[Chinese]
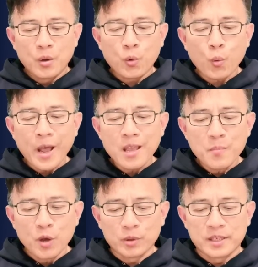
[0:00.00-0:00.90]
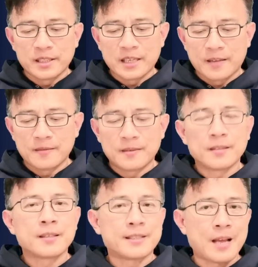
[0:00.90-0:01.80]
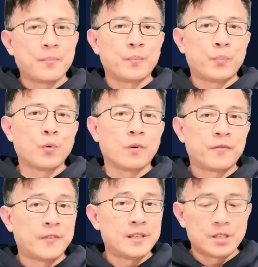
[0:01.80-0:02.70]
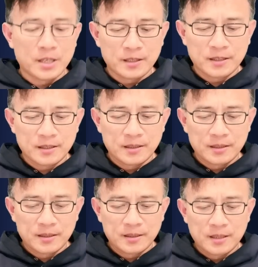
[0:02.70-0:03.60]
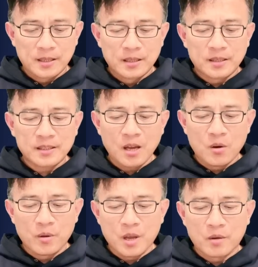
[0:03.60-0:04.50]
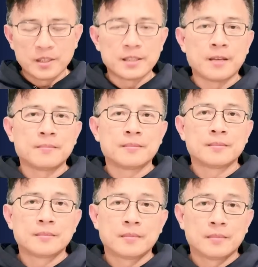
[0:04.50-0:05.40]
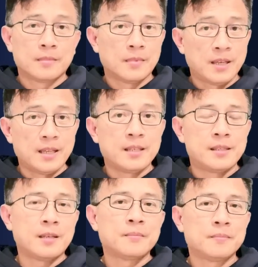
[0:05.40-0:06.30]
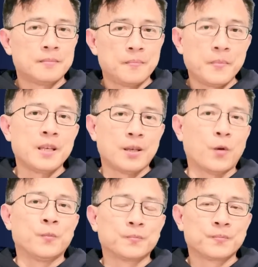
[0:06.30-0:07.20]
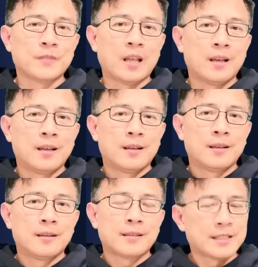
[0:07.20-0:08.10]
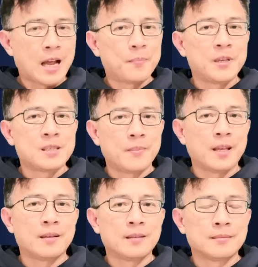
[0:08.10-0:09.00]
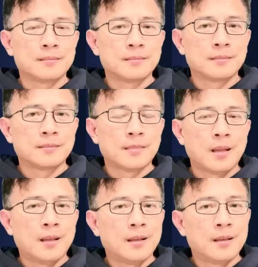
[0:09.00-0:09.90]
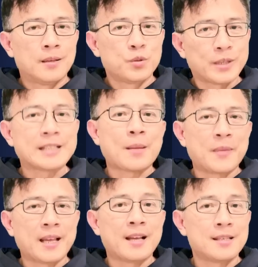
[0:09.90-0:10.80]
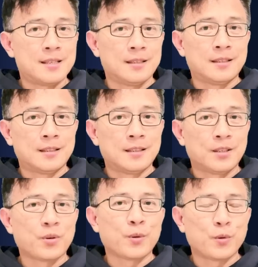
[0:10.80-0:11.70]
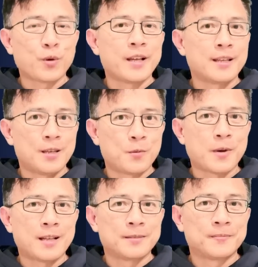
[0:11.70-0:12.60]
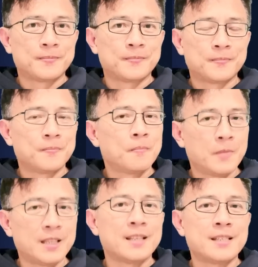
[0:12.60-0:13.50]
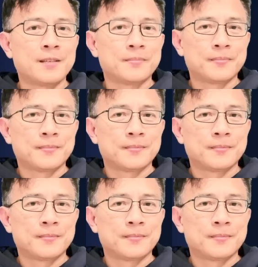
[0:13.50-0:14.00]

乖谬的人散播纷争，造谣的人离间密友。大家彼此勉励，祝大家平安喜乐，有个愉快的夜晚。明天见。